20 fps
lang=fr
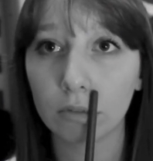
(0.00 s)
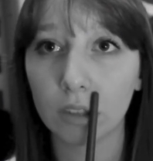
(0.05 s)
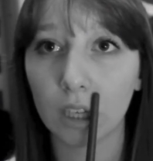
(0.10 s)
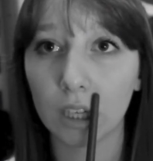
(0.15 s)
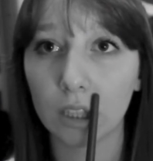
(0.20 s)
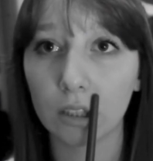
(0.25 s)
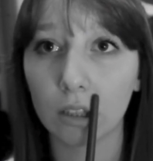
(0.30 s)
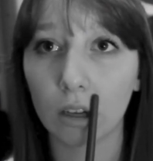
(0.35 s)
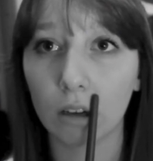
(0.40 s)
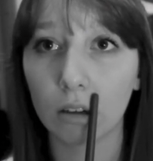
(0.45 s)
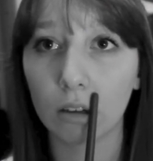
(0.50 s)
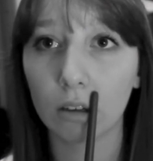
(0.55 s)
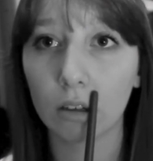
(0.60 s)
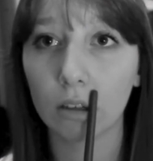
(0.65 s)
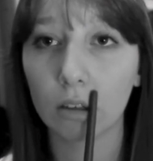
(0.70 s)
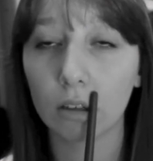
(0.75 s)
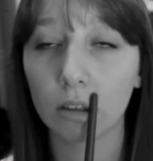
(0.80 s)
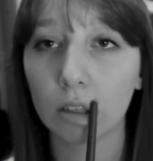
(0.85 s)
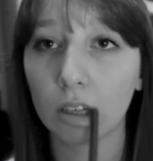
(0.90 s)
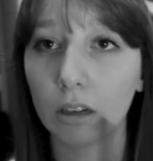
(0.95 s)
Attends,
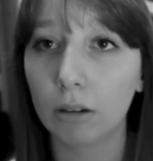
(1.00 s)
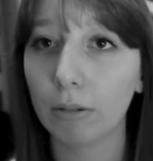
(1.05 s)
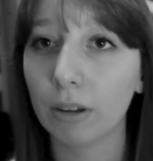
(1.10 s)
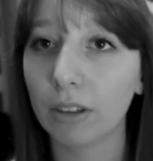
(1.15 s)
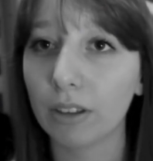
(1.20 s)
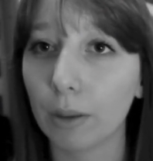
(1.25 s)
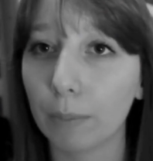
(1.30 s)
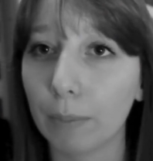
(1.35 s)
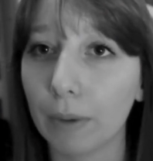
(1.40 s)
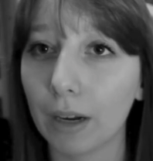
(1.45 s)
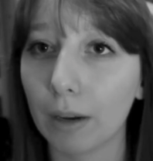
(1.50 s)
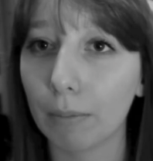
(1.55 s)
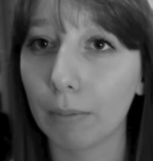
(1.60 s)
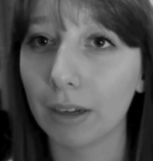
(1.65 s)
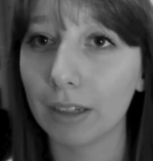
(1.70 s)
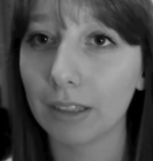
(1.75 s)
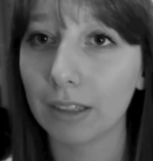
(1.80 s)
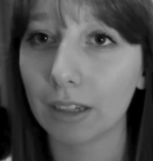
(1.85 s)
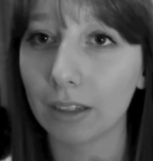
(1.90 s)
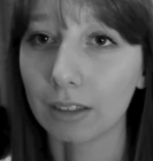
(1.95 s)
comment elle s'appelle la
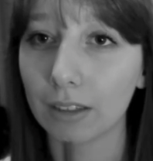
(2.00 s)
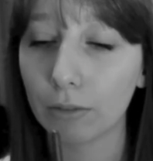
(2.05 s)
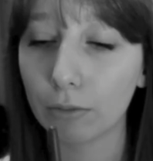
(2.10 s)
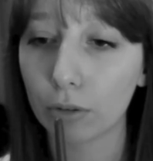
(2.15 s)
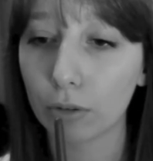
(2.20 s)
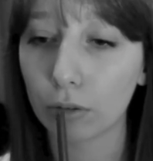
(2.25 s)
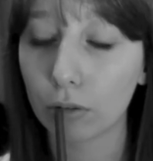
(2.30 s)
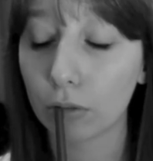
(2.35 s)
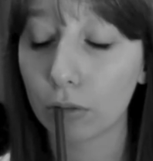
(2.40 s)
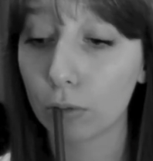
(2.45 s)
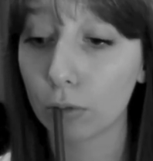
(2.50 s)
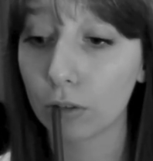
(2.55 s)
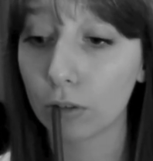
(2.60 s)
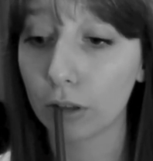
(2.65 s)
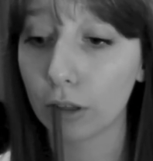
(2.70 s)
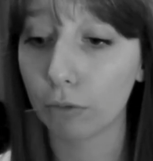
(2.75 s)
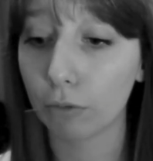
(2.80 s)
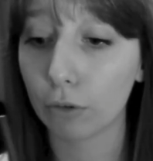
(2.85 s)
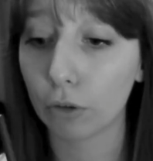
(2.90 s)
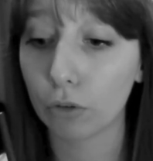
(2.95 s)
matière Défense contre
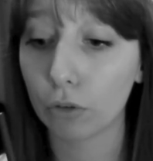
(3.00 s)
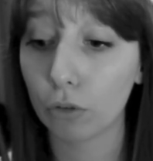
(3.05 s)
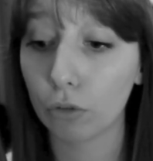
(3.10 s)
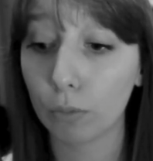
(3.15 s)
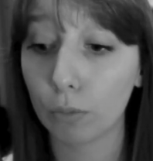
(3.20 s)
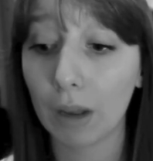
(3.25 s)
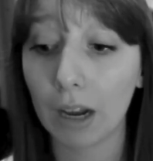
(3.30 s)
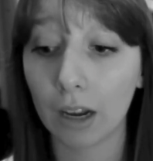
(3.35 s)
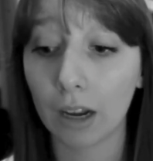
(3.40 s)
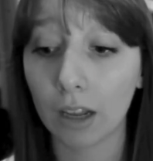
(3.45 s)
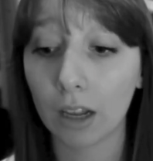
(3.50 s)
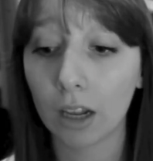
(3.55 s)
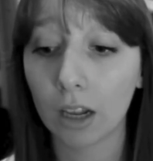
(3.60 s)
les forces du mal